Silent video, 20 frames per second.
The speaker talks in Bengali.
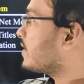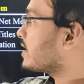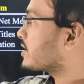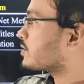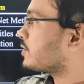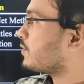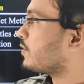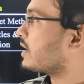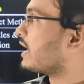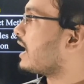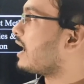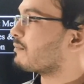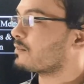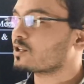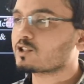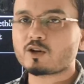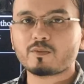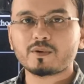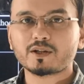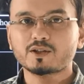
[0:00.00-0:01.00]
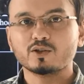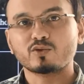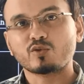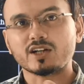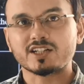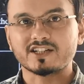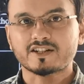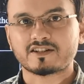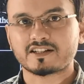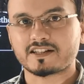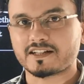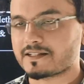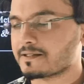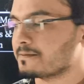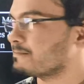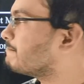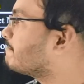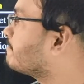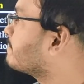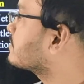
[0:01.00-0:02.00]
ফার্স্ট অফ অল আমরা সব একটু কোয়েশ্চেনটা
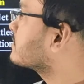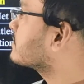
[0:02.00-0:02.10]
দেখি